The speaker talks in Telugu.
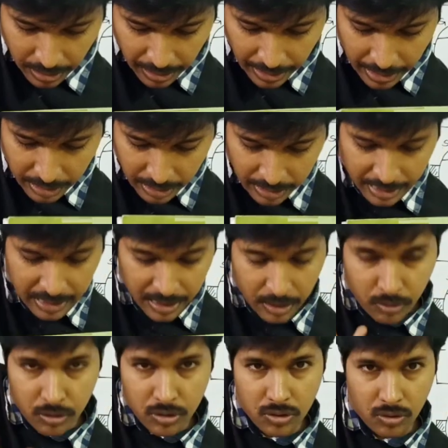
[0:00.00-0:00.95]
కరెంట్
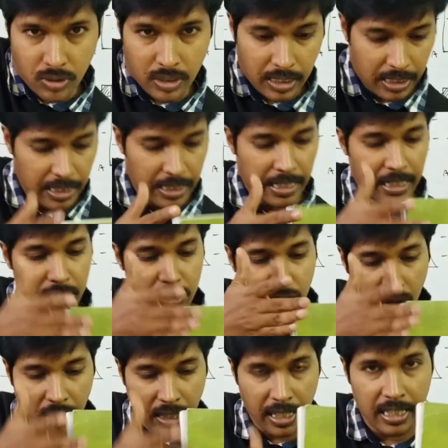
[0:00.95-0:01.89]
కిందకు వస్తుంది ఈ
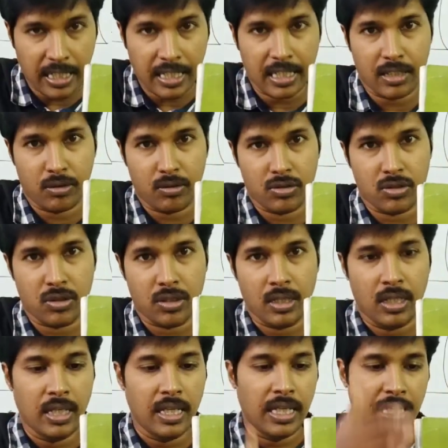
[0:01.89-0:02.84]
ఎడ్జ్లో కరెంట్ కిందకు వస్తుంది
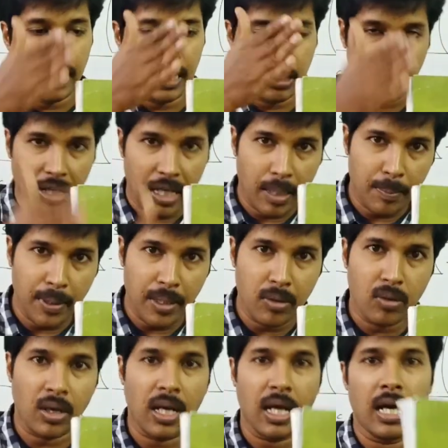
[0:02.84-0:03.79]
ఇటు ఏబీ
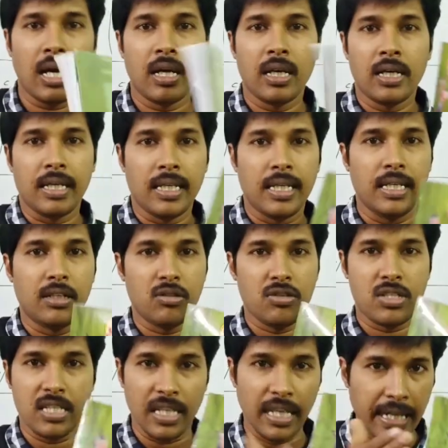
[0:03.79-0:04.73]
ఉన్నా ఇటు
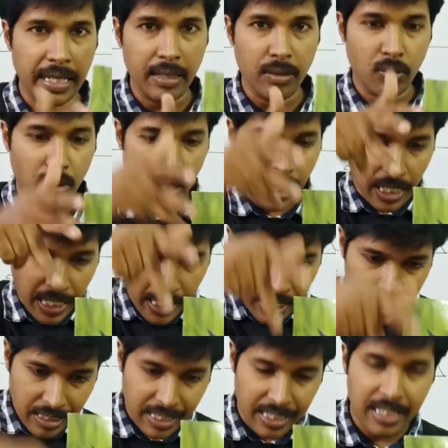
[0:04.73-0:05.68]
సిడి ఉన్నా
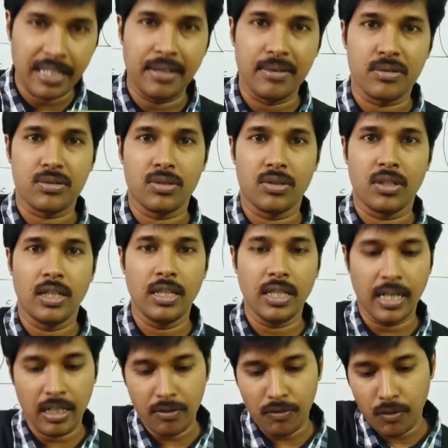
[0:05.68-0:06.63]
కరెంట్ కిందకి వస్తుంది
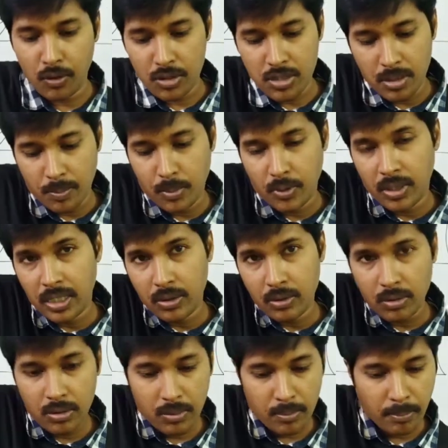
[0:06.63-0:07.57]
ఎందుకంటే ఫోర్స్ ఎప్పుడు ఇటు
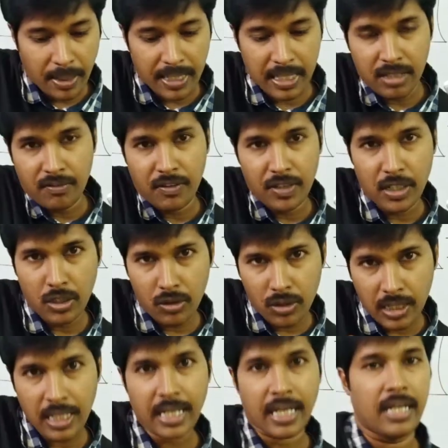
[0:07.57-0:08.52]
మ్యాగ్నెటిక్ ఫీల్డ్ ఇటు
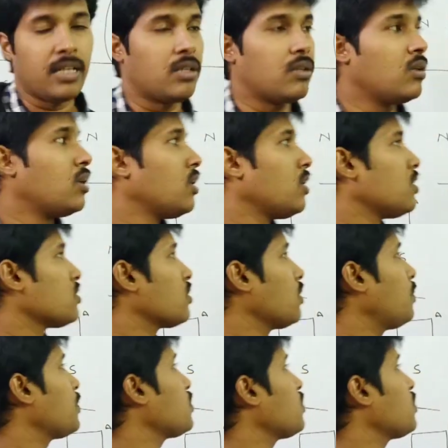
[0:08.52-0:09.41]
ఉంది కూడా కరెంట్ సో ఇప్పుడు